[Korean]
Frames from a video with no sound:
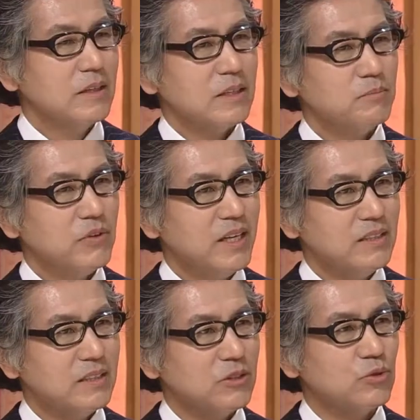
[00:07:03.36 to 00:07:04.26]

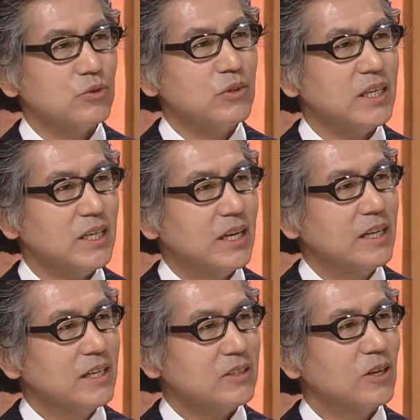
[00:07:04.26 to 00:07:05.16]
임플란트 주위에
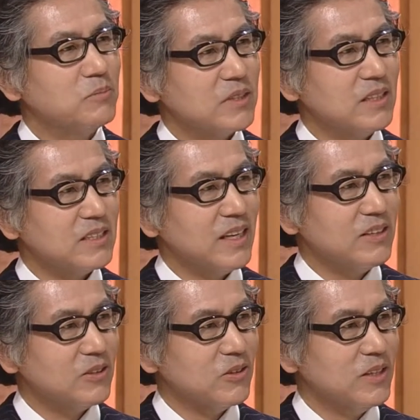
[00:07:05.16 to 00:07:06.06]
염증이
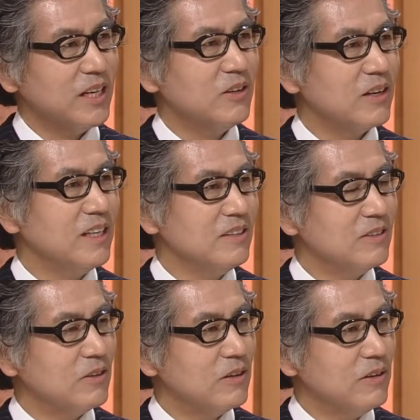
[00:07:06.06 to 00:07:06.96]
생겨서
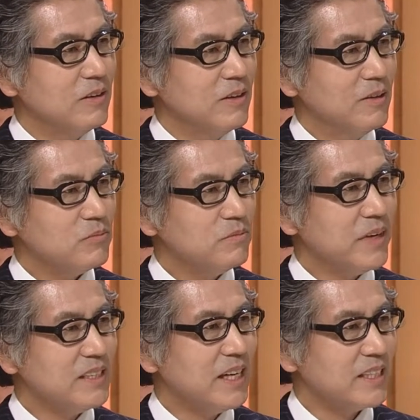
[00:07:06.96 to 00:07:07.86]
내려가는
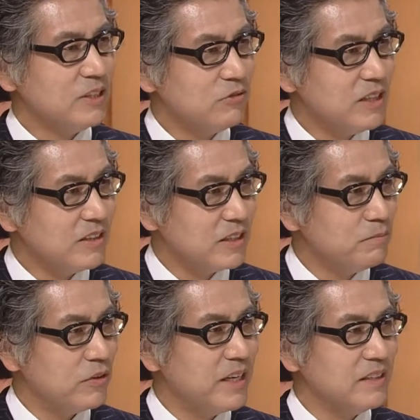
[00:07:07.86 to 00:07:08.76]
것뿐만이 아니고요.
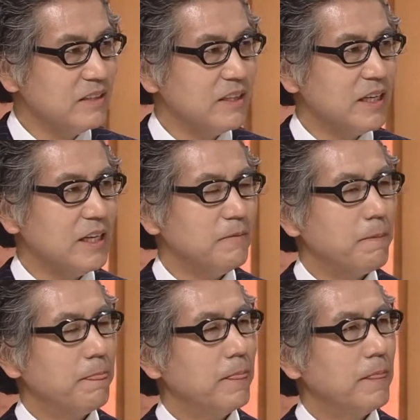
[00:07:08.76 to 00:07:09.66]
임플란트에
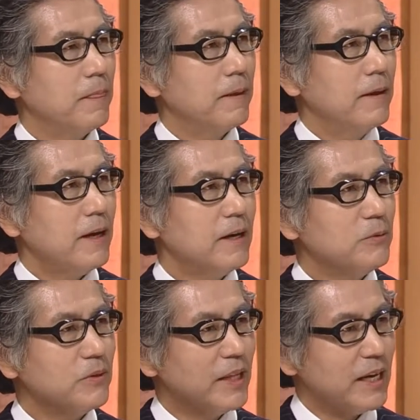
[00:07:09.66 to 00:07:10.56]

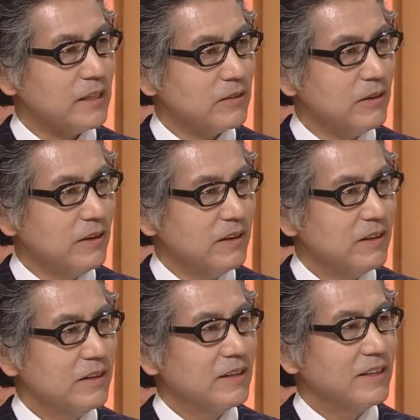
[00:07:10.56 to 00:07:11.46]
하고 나서
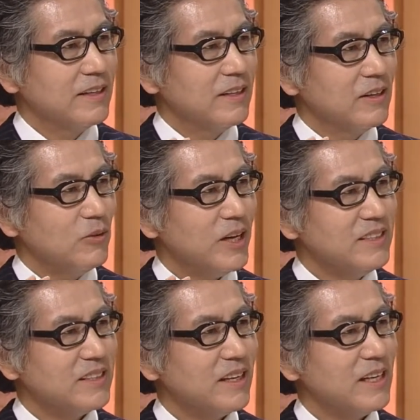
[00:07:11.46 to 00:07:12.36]

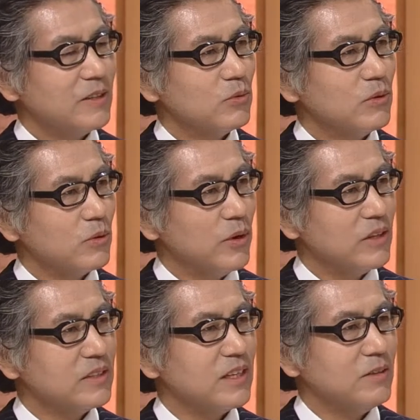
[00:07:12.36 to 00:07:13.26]
환자가 또
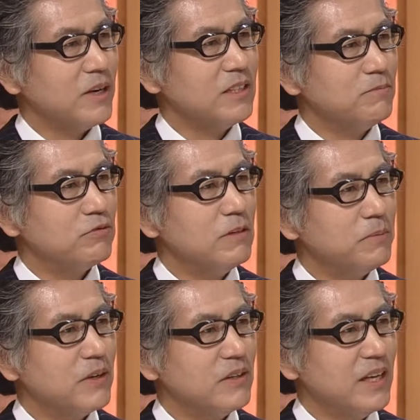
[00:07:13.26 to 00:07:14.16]
굉장히 많이
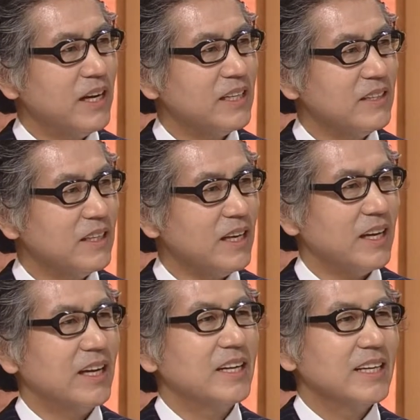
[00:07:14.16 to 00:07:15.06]
불편해하는
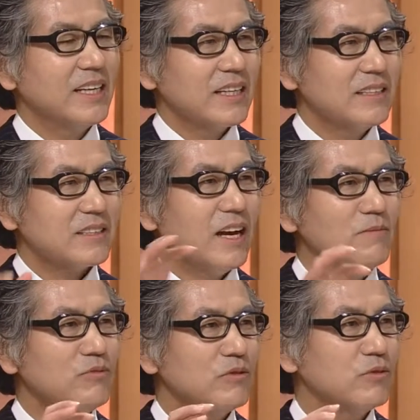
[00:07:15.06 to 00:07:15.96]
게 그
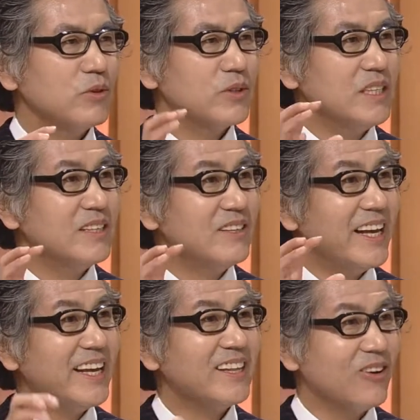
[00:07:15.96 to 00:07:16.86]
상부 구조, 이를
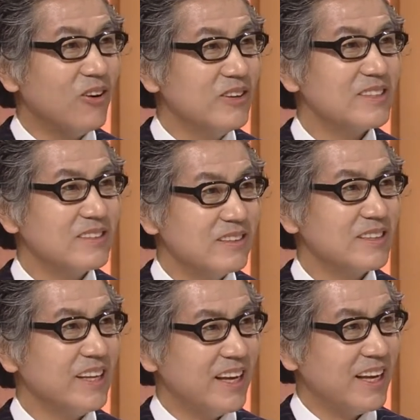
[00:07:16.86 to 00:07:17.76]
해 넣었을
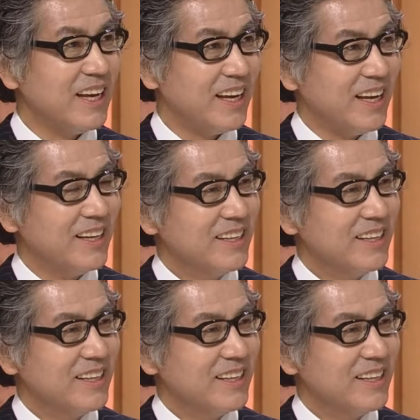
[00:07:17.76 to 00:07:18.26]
때에